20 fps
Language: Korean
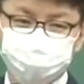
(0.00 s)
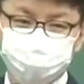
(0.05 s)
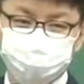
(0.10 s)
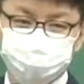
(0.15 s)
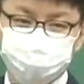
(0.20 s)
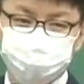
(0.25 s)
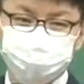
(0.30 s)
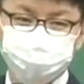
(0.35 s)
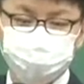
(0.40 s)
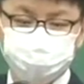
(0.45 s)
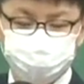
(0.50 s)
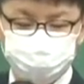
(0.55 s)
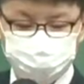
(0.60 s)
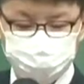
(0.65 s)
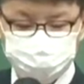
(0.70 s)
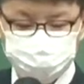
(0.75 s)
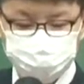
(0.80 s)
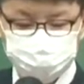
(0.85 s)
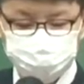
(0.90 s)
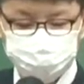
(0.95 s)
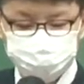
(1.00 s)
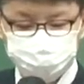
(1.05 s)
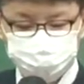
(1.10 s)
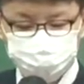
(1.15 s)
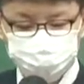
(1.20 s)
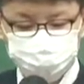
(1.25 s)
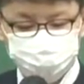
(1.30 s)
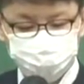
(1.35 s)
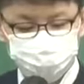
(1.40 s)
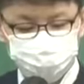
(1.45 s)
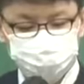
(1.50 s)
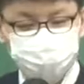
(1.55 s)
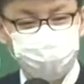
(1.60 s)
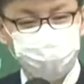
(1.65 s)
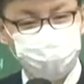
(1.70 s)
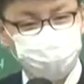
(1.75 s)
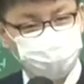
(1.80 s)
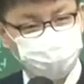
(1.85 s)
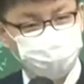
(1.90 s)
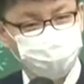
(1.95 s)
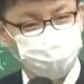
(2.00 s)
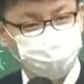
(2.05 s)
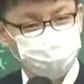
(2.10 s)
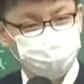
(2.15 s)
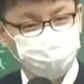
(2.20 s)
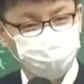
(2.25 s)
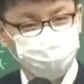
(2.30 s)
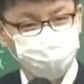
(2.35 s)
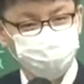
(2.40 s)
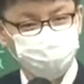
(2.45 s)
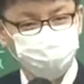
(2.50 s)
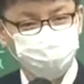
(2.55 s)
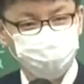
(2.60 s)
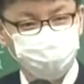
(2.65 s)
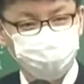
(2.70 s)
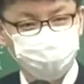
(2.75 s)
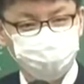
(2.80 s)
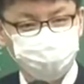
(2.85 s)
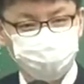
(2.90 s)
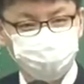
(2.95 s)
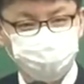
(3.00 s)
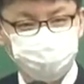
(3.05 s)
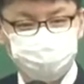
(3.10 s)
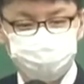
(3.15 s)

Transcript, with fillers: 니스카넨의 예산 극대화 모형을 비판하는 행태가 되겠죠.